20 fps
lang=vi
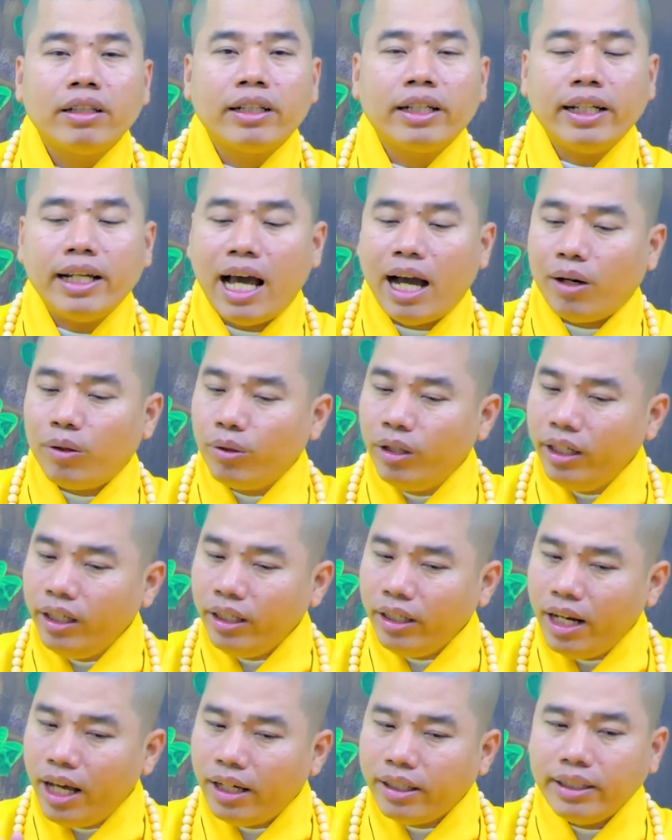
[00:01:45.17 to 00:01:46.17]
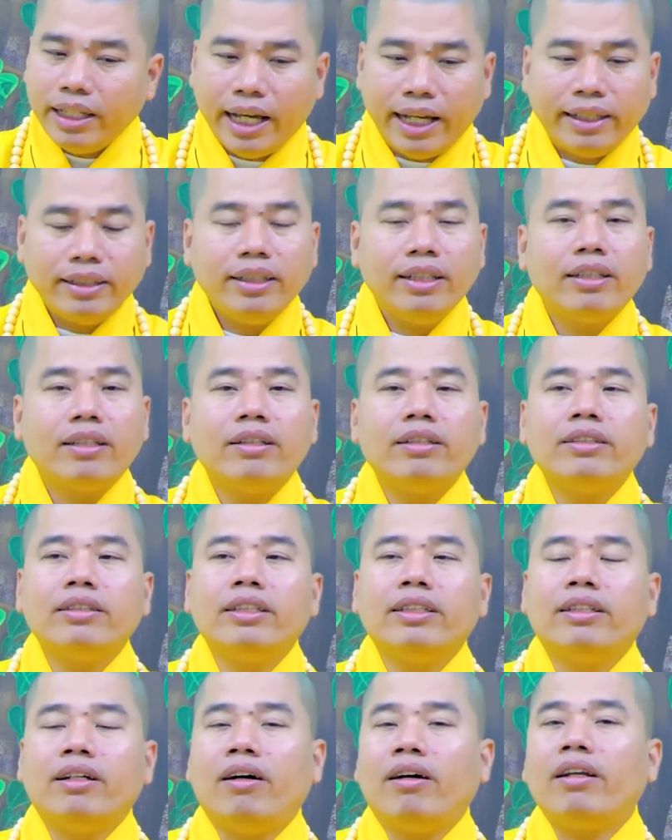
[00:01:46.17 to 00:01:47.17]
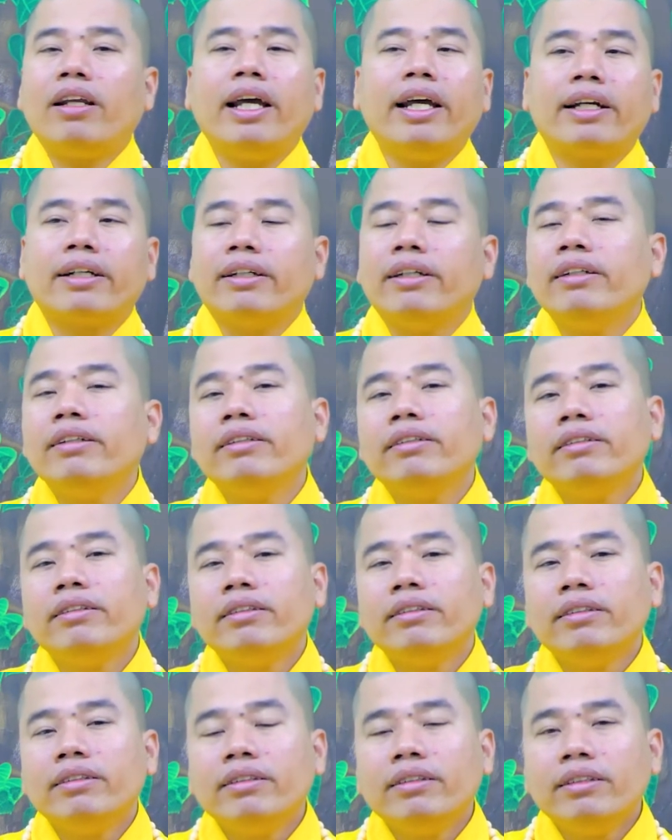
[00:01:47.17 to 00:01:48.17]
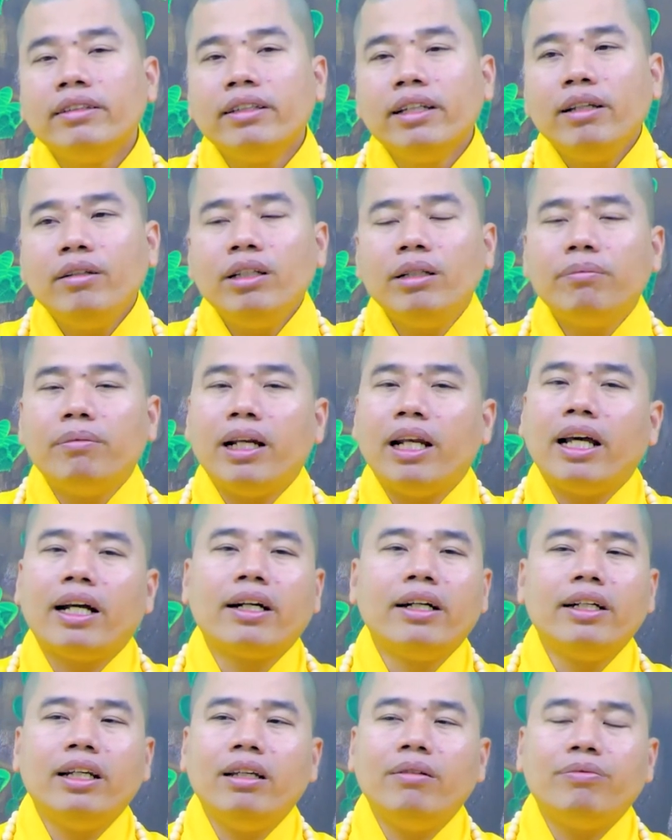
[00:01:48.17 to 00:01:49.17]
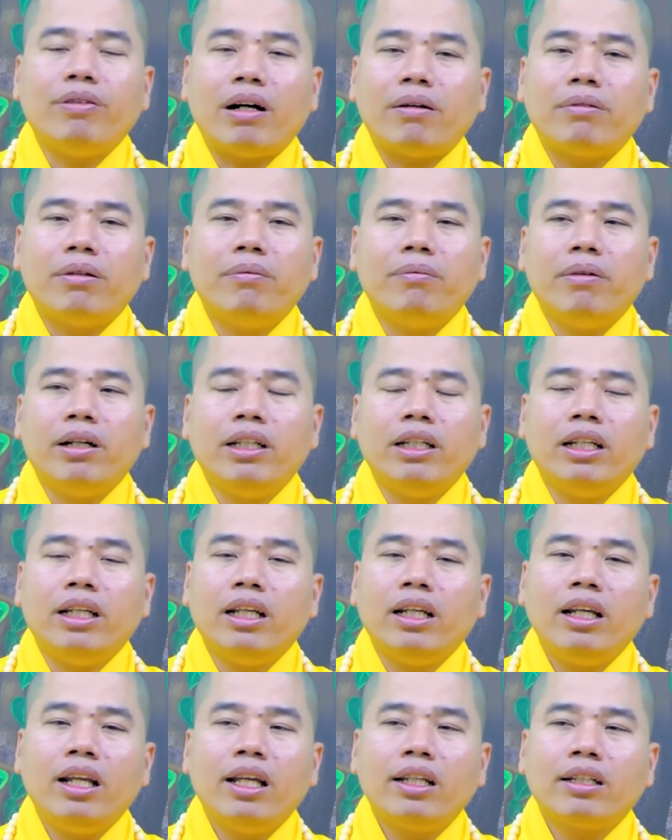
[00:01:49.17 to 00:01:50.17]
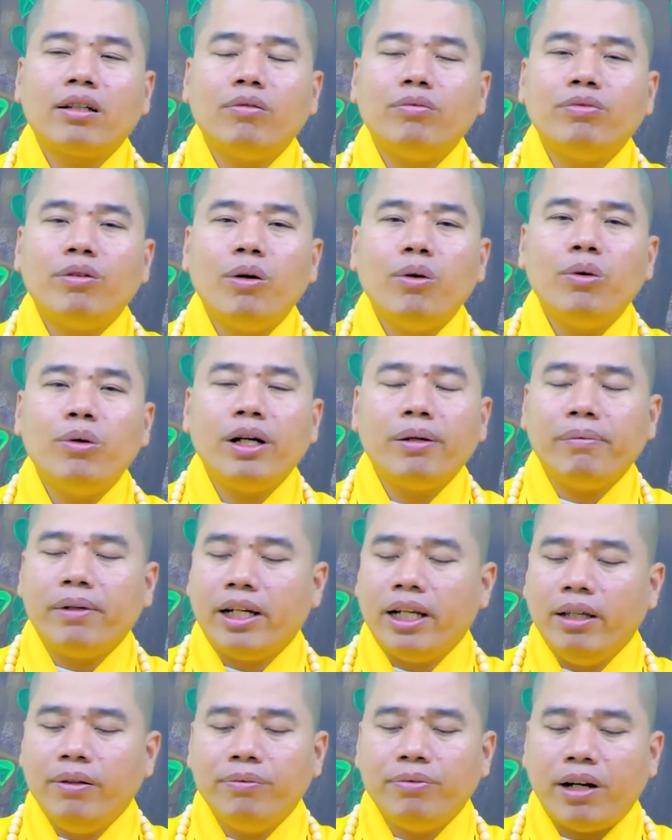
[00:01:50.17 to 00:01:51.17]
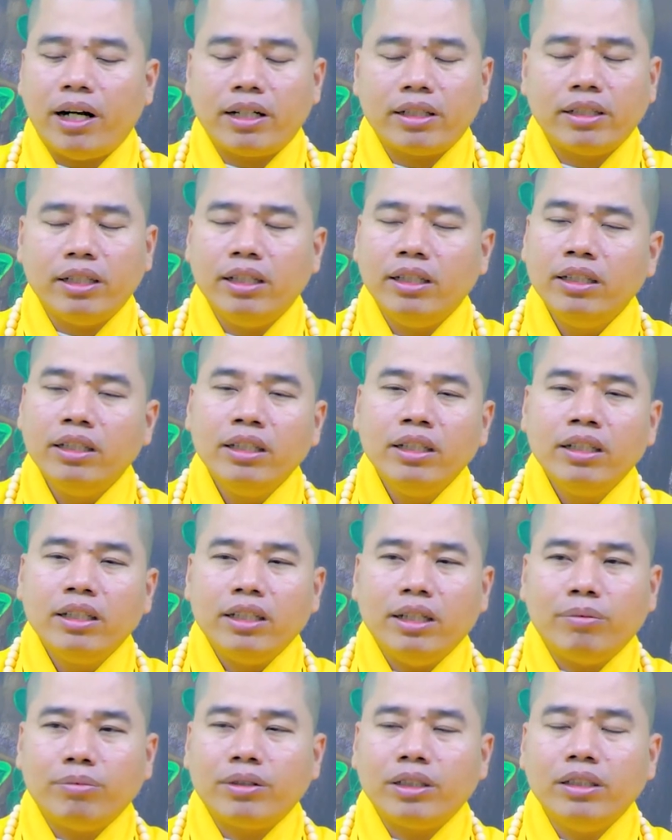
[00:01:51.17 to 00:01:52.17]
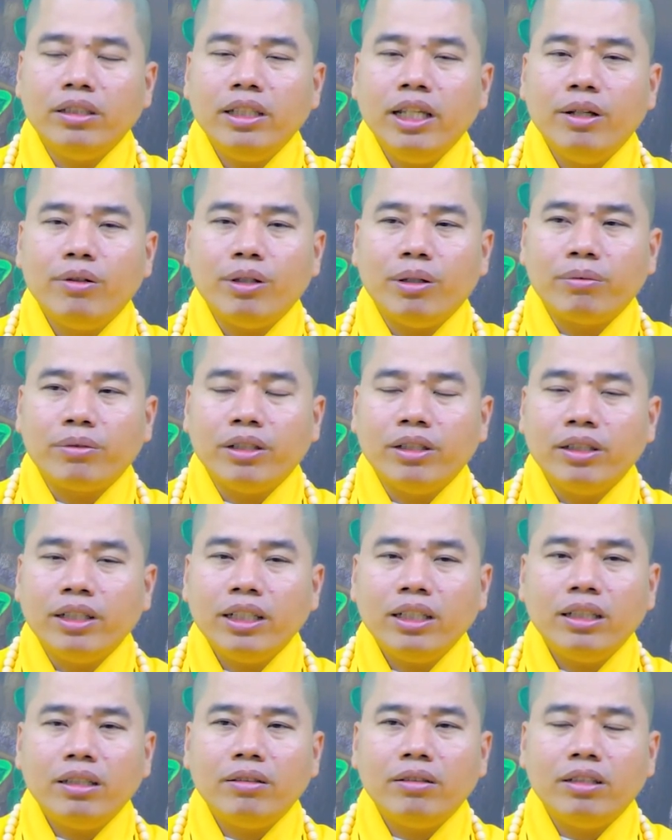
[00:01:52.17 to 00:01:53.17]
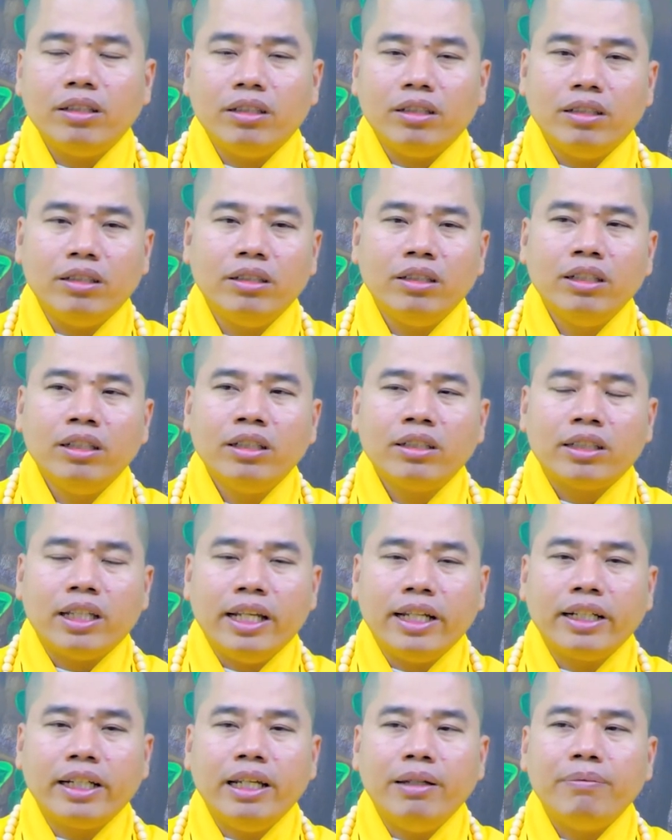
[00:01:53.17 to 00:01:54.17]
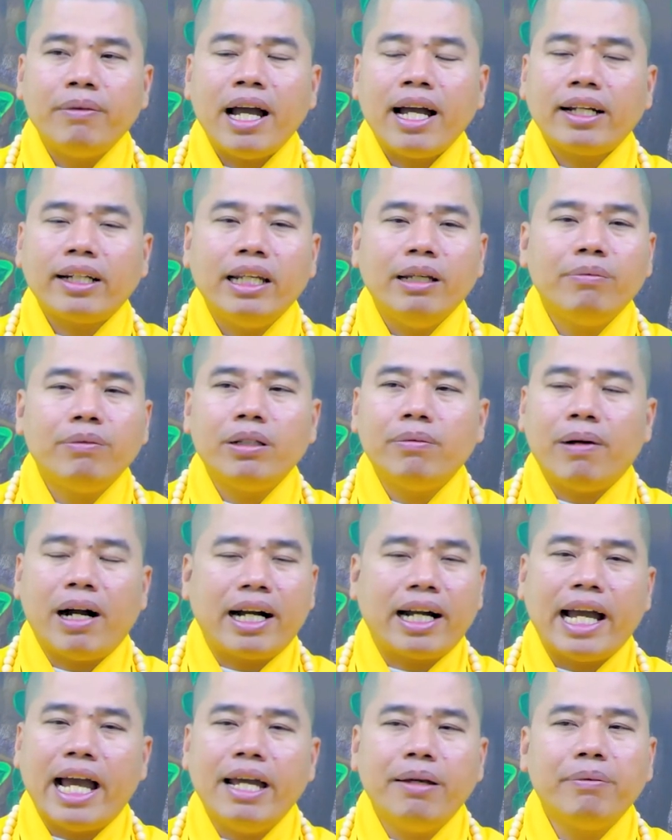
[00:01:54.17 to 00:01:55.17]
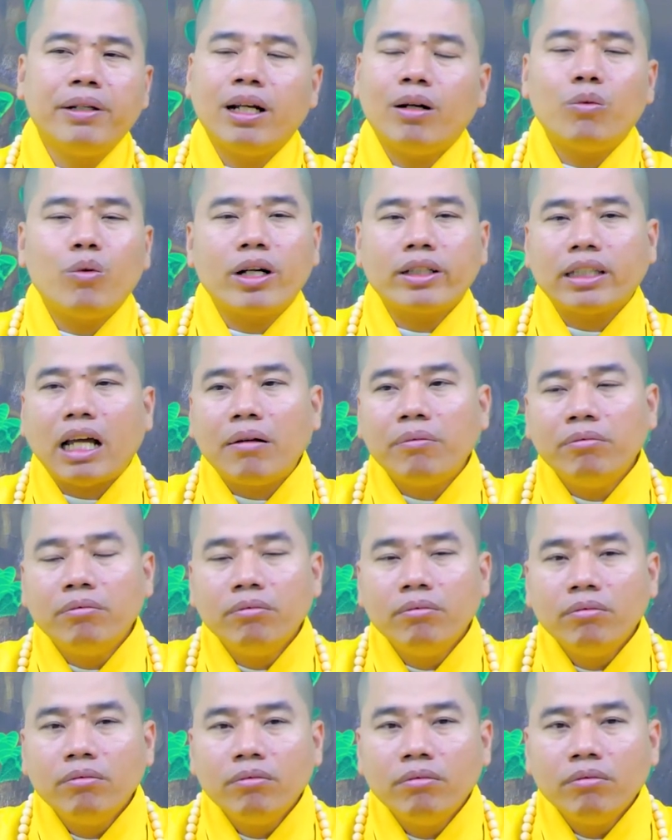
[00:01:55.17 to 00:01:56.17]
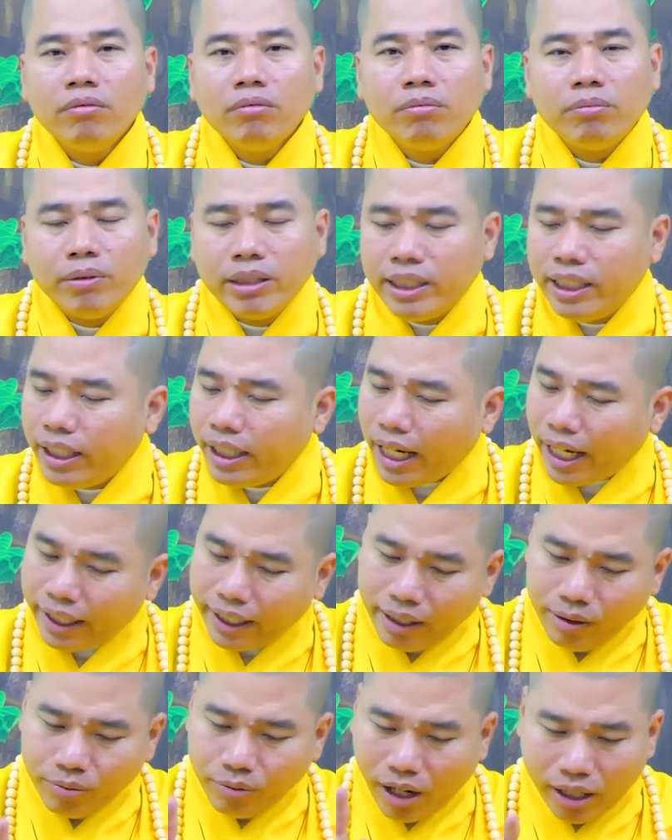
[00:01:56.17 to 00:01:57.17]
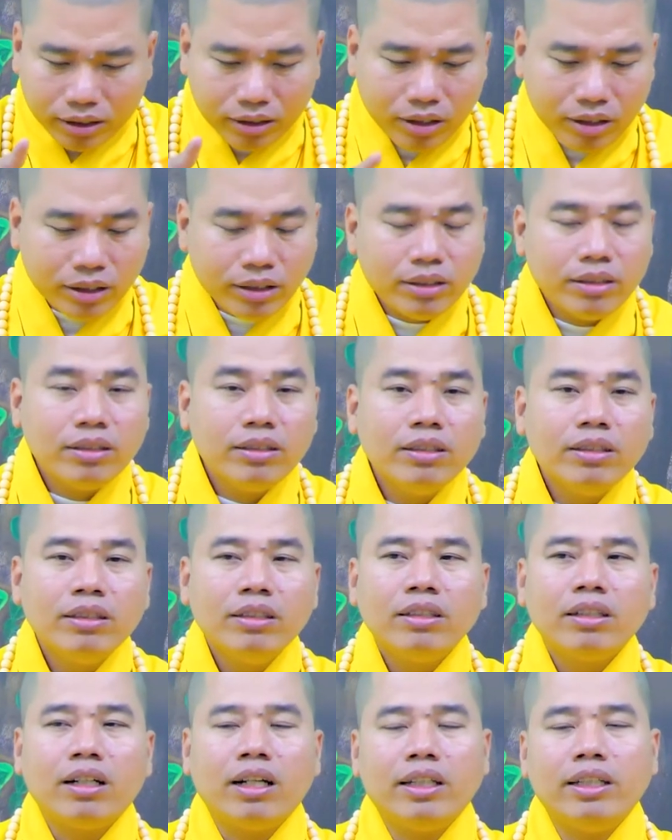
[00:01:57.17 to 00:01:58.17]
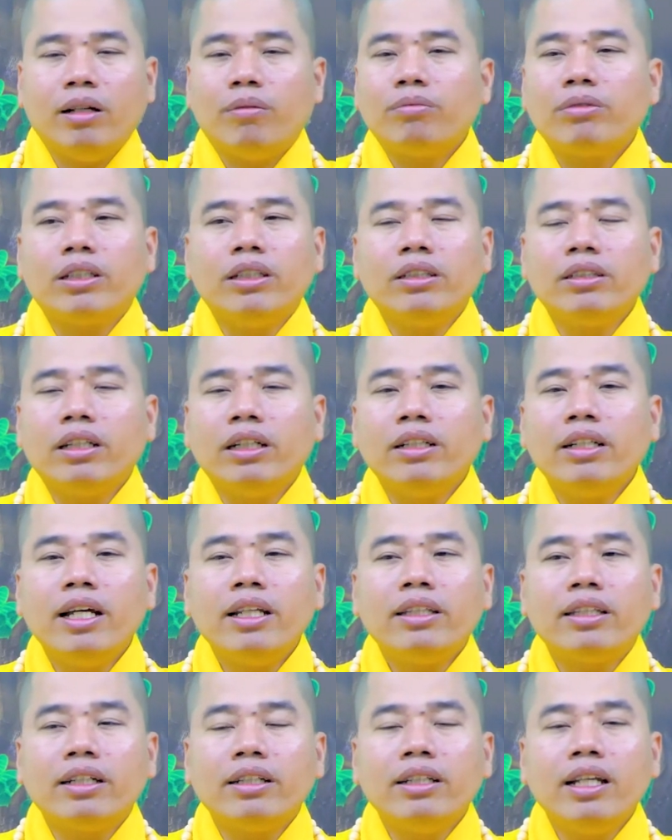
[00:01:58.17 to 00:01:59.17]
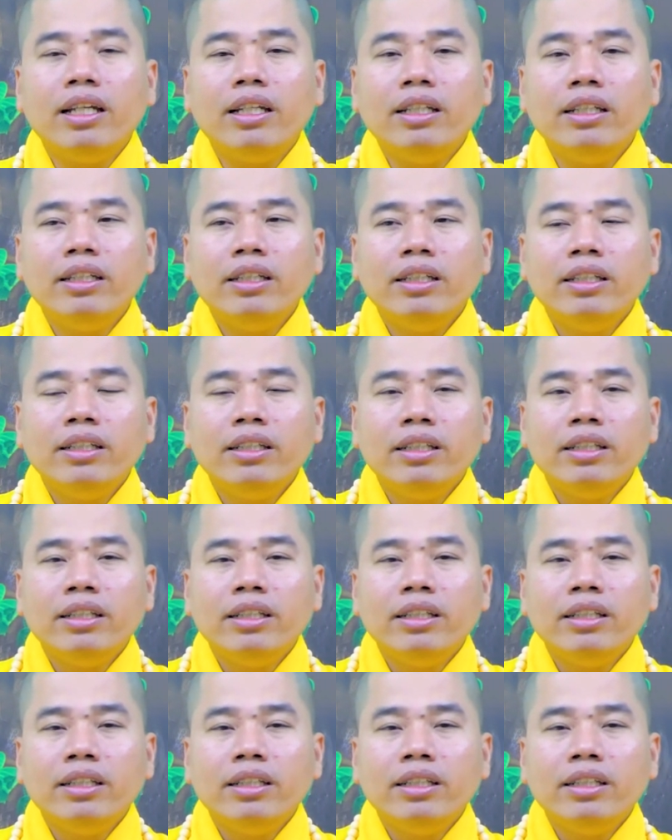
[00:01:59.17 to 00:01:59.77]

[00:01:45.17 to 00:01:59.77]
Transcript: Thì cái đạo lý đơn giản gì thôi thì rõ ràng rồi. Nếu như mình là người niệm Phật mà mình lên công phu hay mình niệm Phật gì, vọng tưởng nhiều vọng tưởng ít, thiện niệm ác niệm gì mặc kệ mình không quan tâm, mình chỉ cần niệm Phật thôi là vọng tưởng tự đến tự đi.